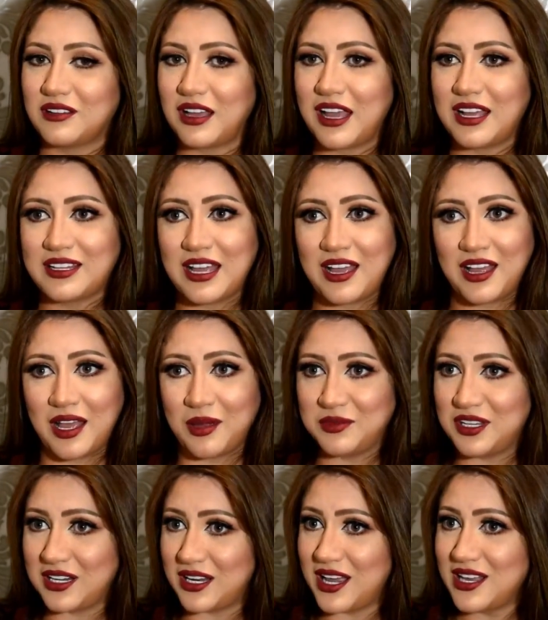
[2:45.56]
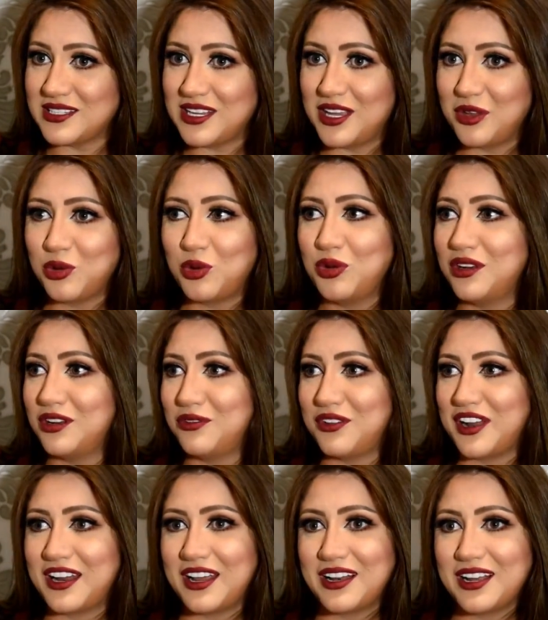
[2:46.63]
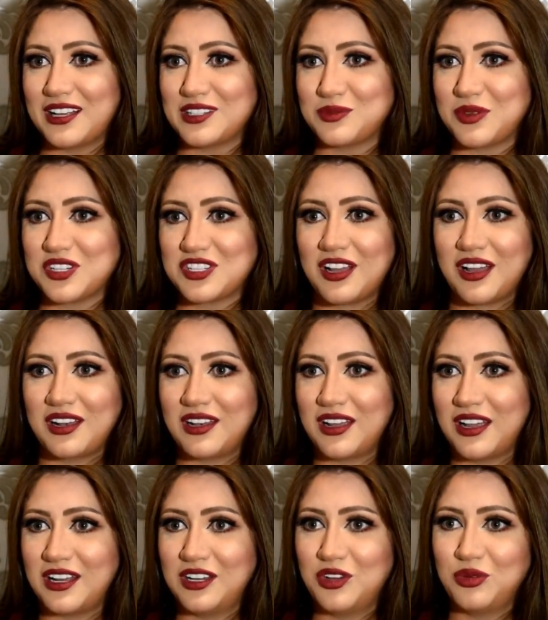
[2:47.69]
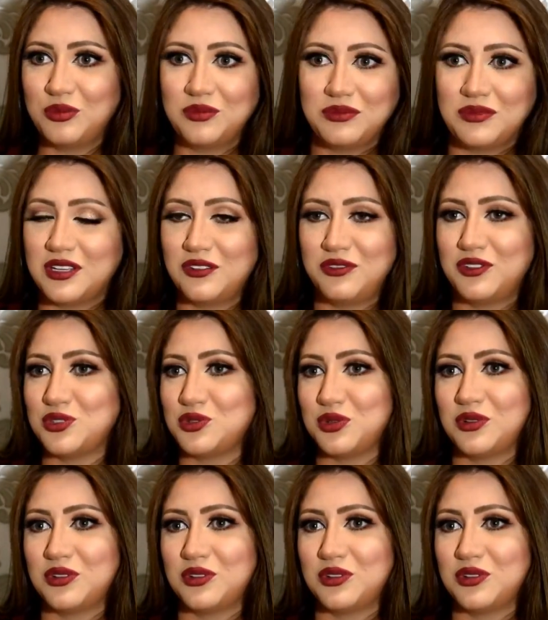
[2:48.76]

غدا عبد الرازق كل الفنانات ما شاء الله عليهم يلفتوا